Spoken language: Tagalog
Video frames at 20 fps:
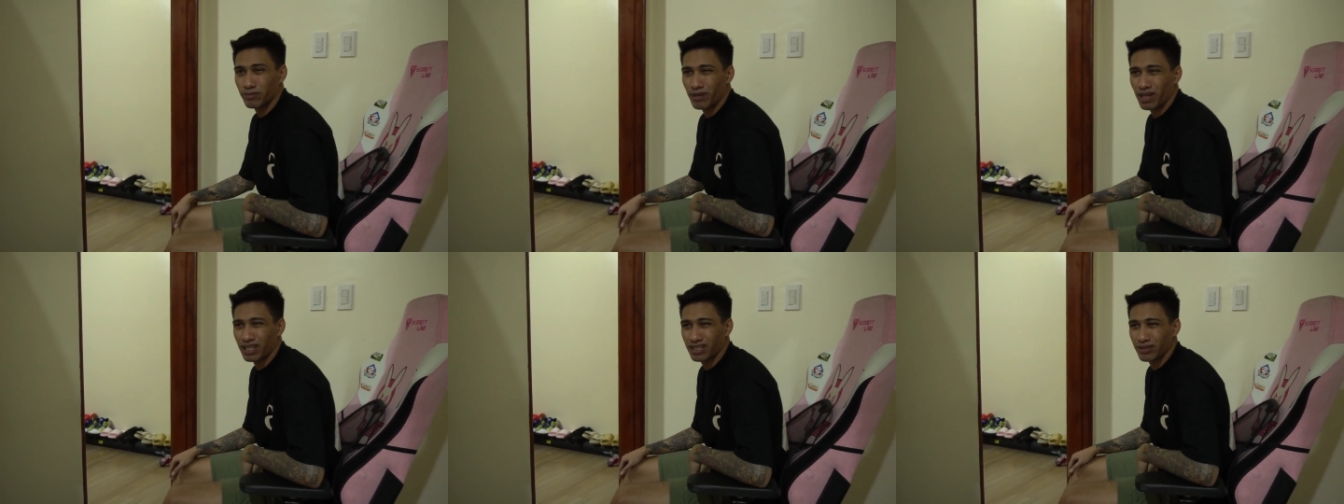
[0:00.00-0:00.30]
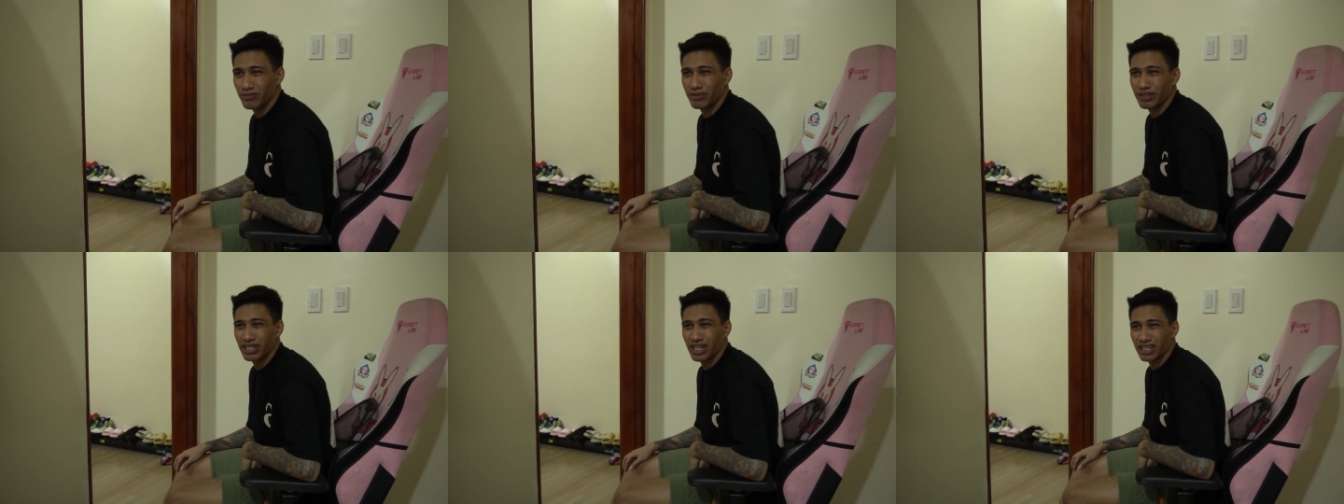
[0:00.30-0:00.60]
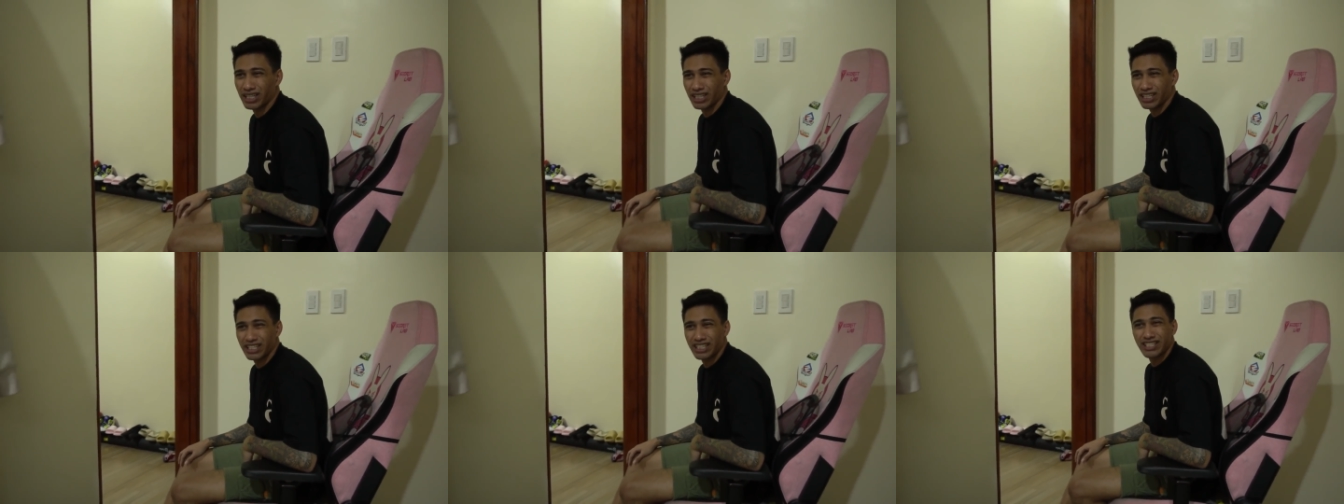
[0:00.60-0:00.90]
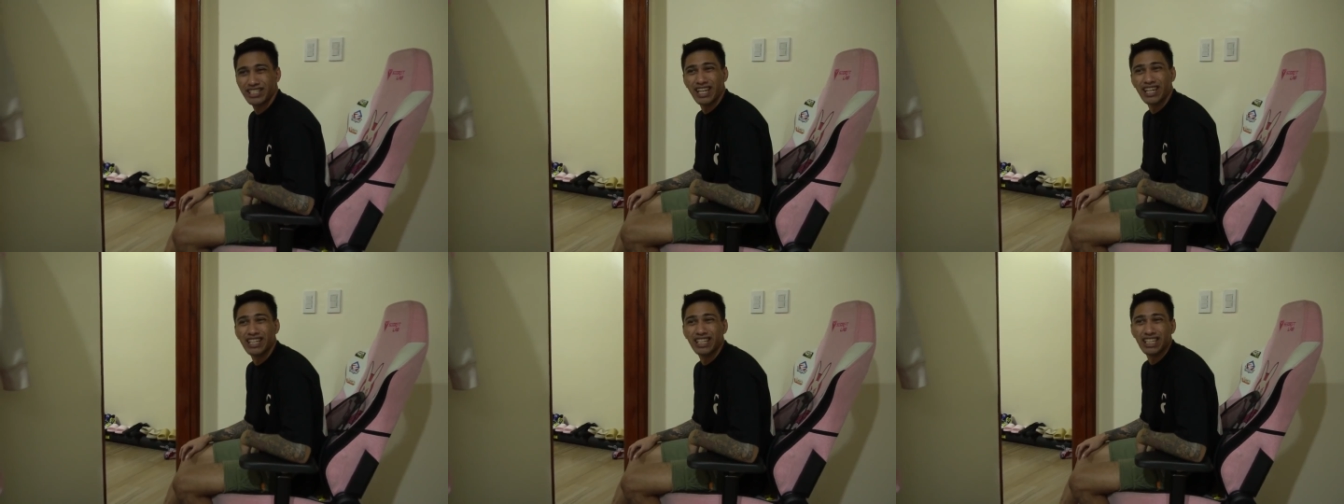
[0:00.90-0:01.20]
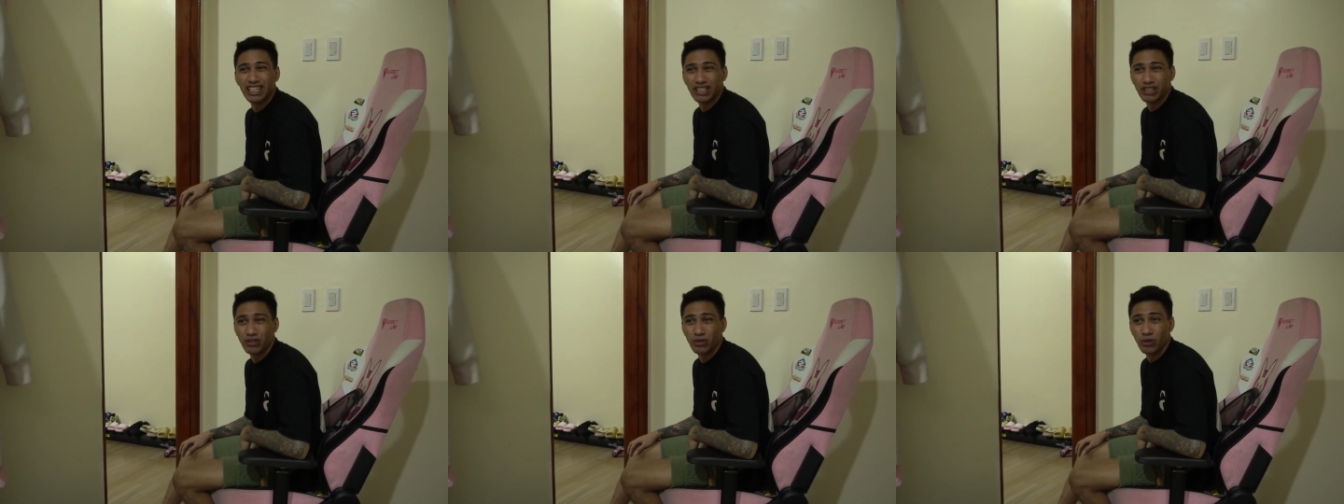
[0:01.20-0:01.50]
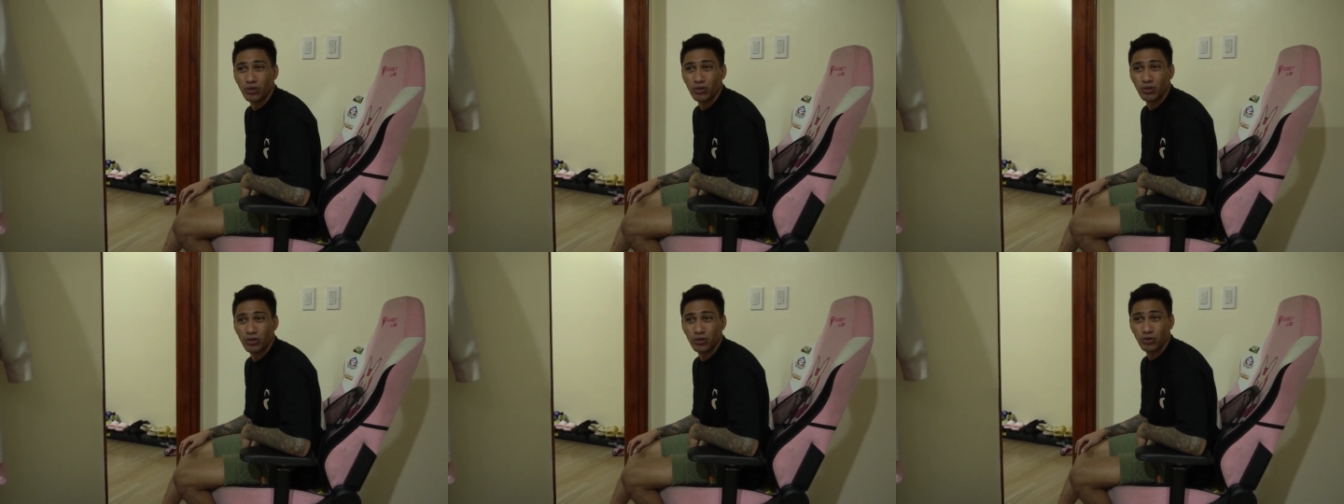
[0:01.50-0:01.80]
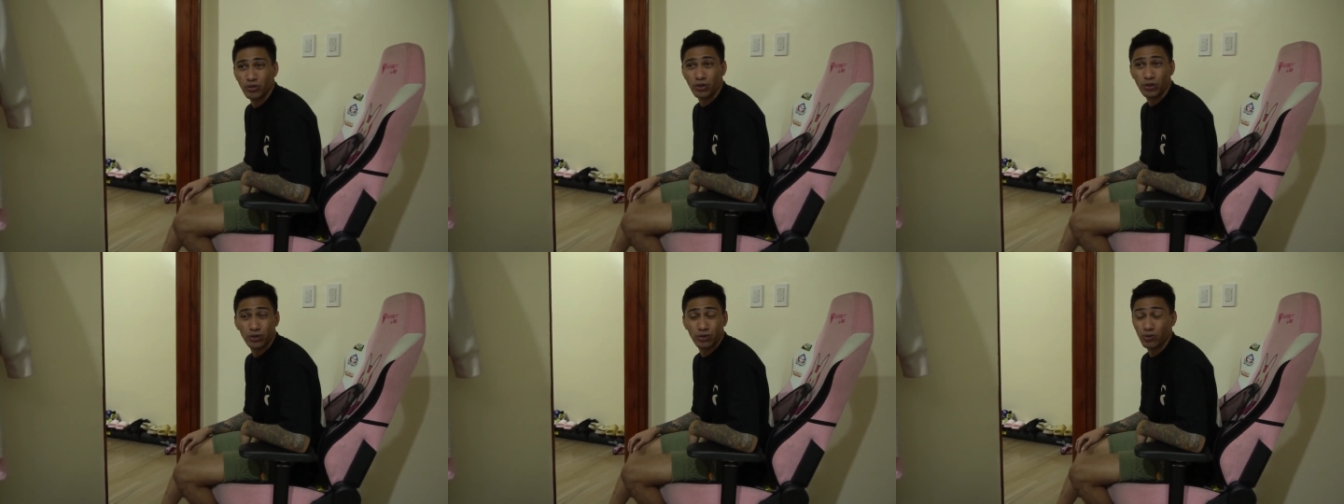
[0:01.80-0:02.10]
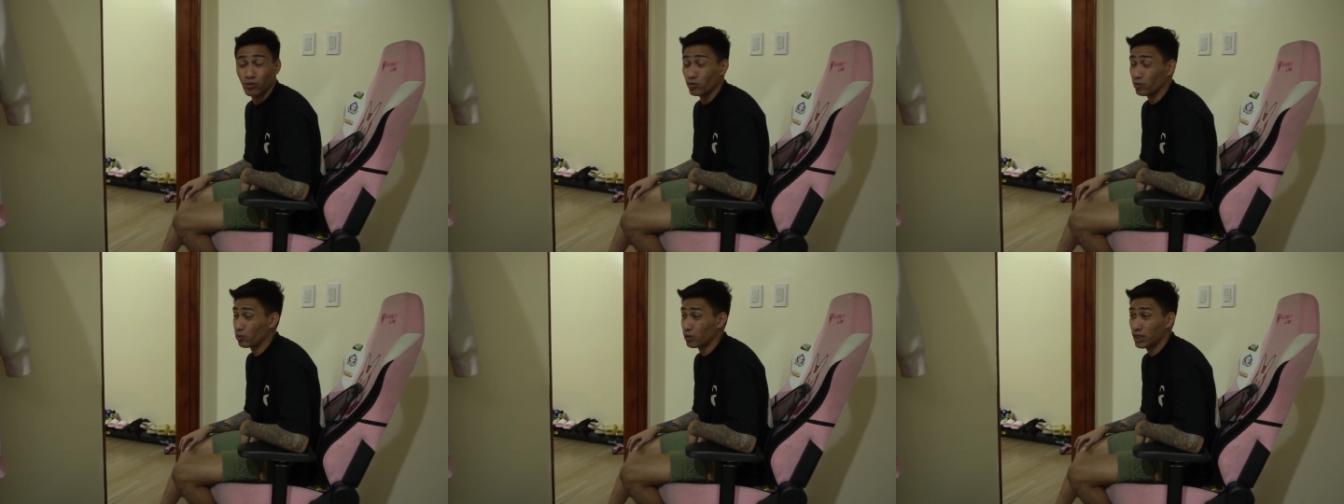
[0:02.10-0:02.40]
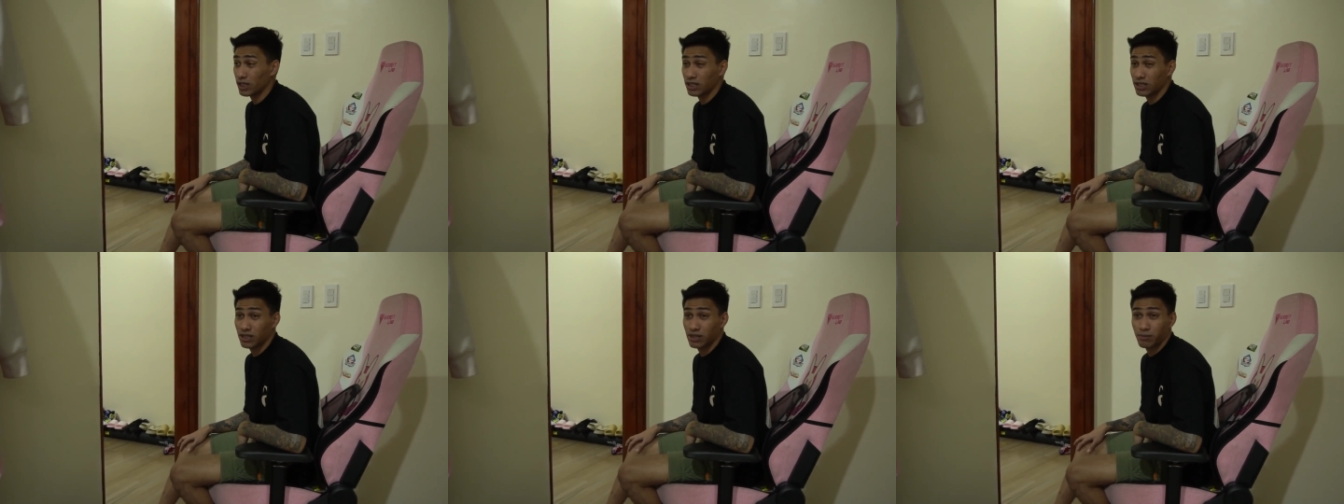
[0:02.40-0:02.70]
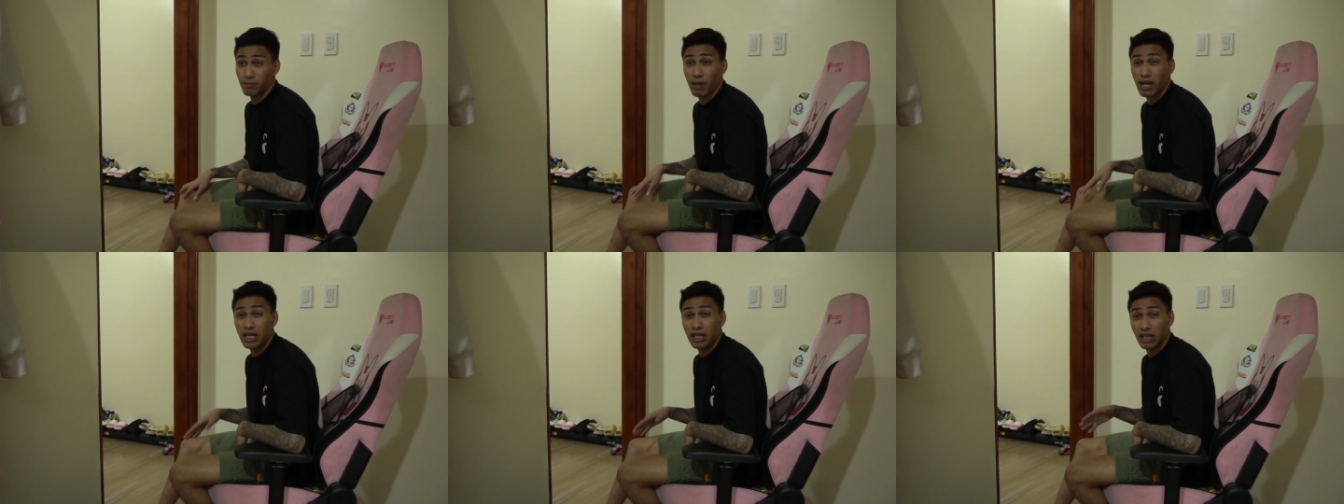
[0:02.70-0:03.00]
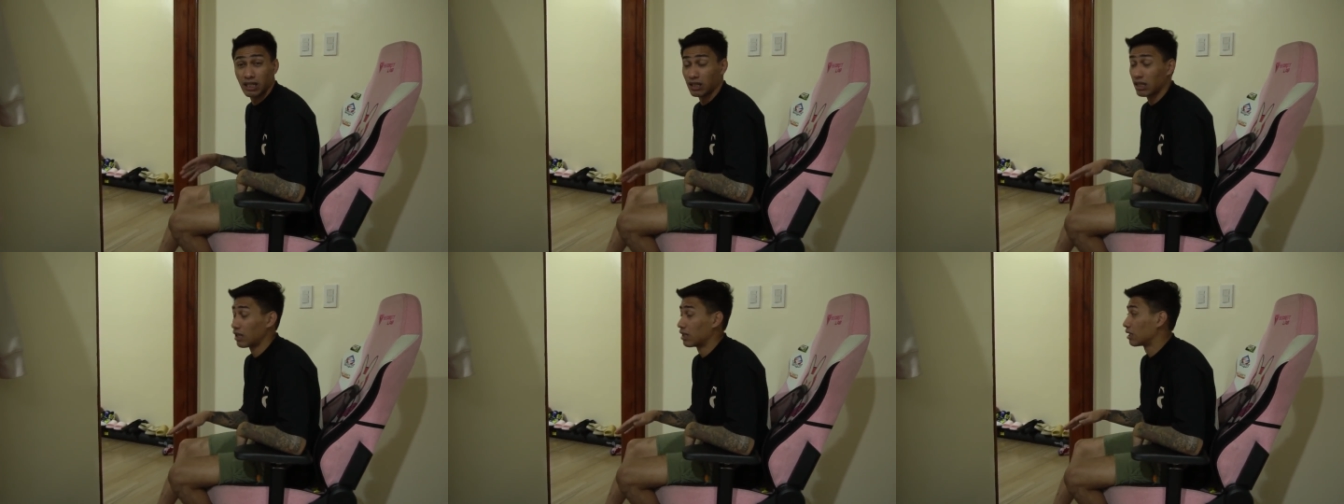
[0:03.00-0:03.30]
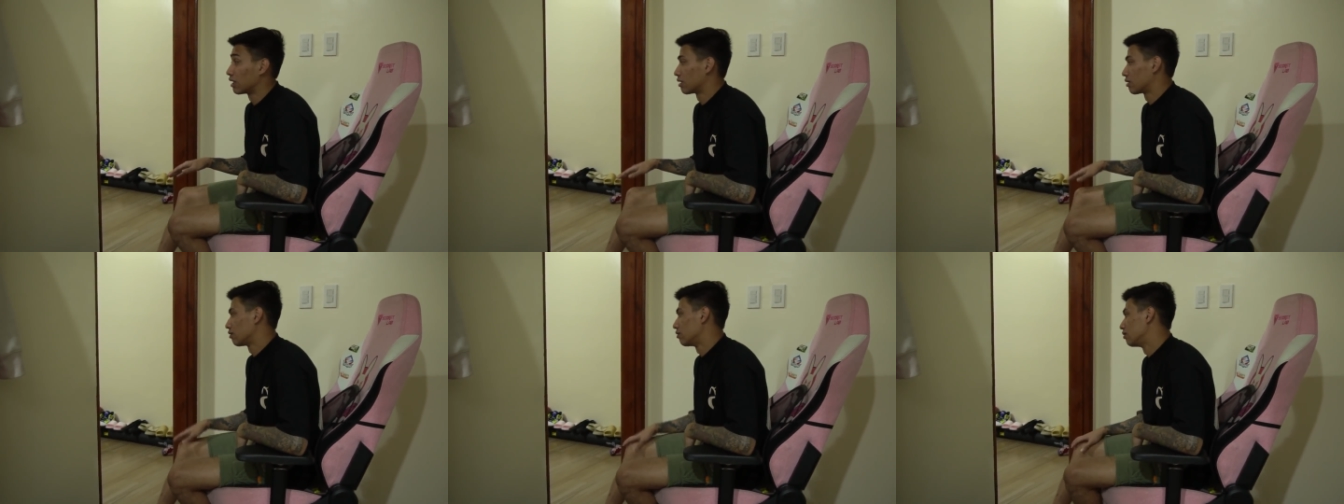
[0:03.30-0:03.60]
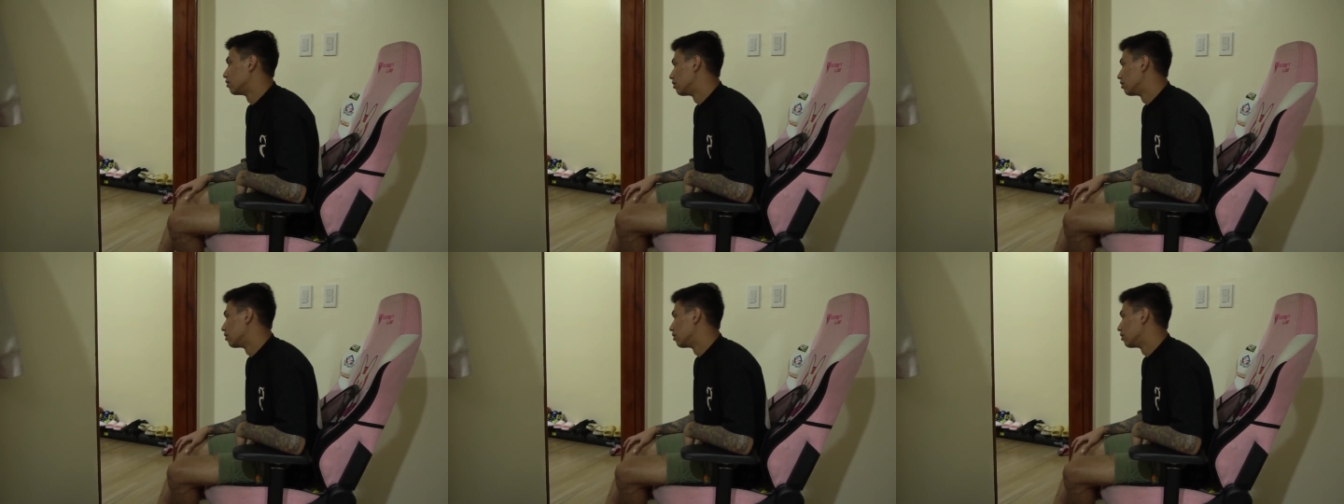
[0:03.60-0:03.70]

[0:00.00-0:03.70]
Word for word: Mga sabi natin, isang linggo or 2 weeks, pahinga talaga to.